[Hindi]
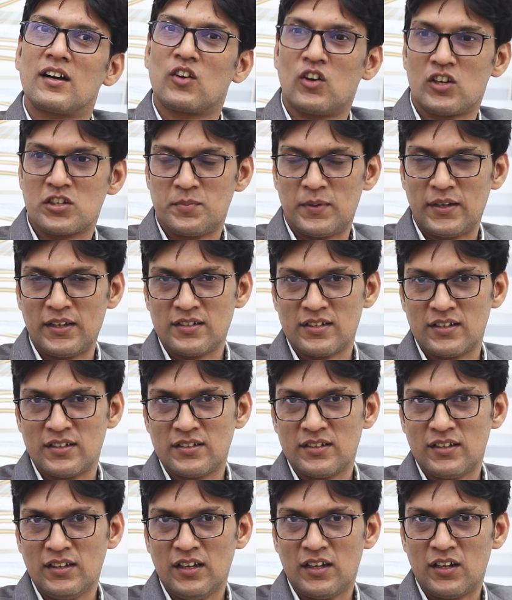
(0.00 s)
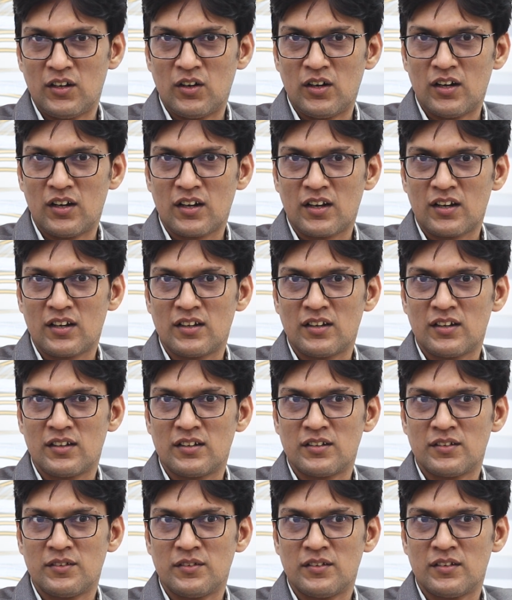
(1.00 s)
कॉस्मेटिक uh, सर्जरी और
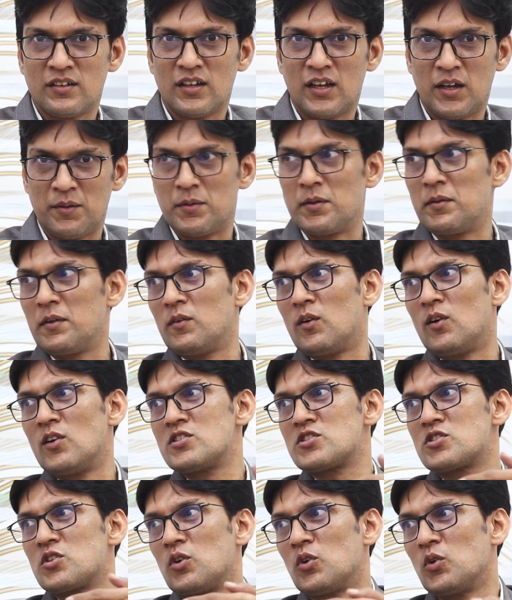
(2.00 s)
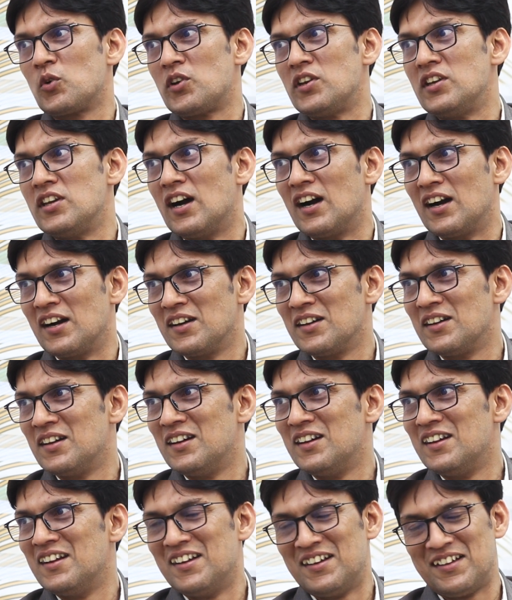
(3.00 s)
एवरीबडी वॉन्ट्स टू लुक यंग
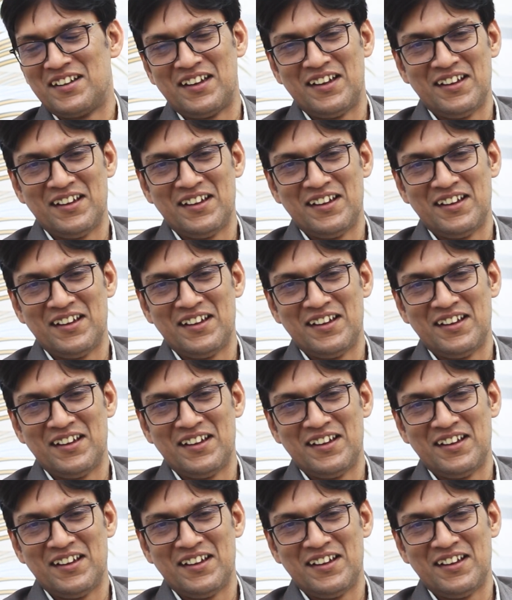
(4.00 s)
यस